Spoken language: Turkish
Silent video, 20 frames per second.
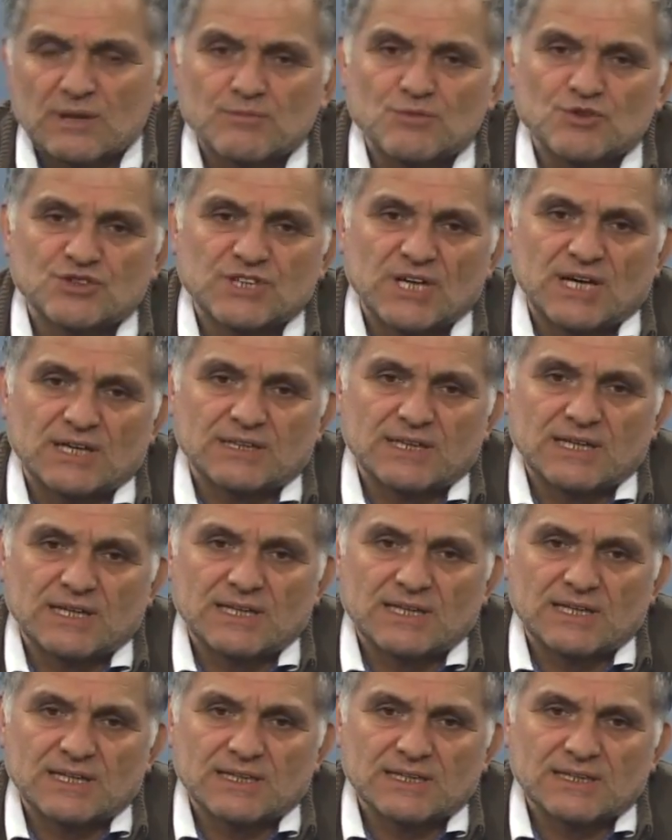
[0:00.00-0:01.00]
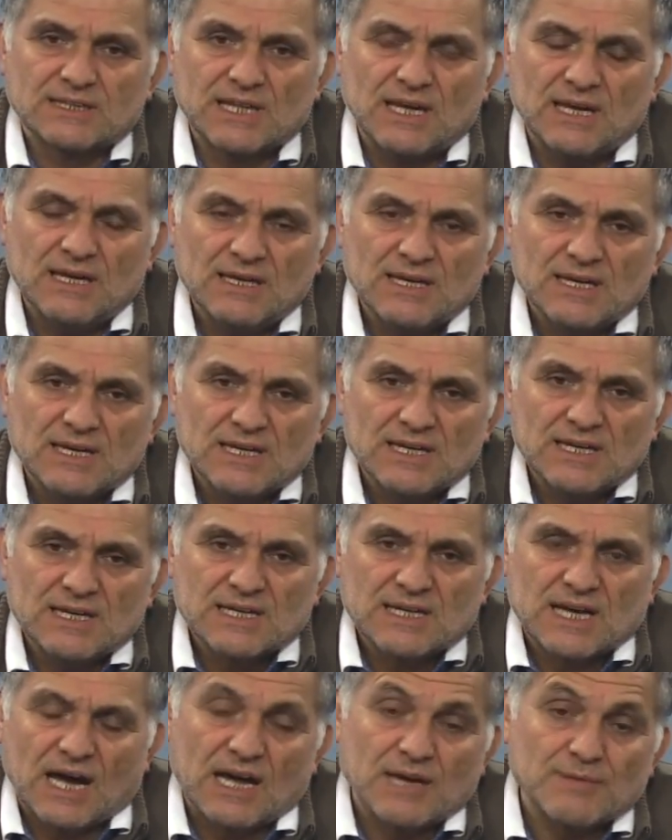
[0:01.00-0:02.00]
mücadelelerinde
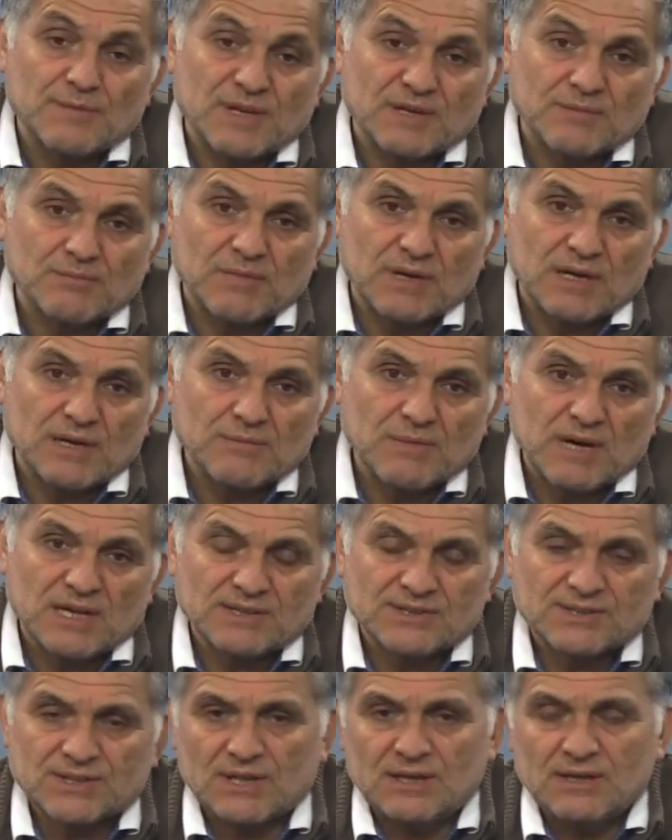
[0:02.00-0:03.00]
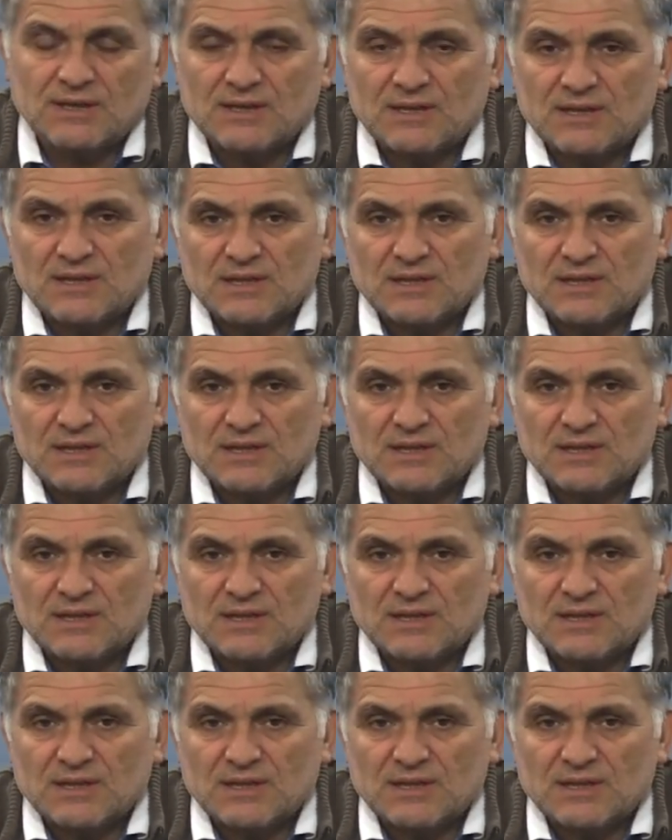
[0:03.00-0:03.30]
kaybetmeye bence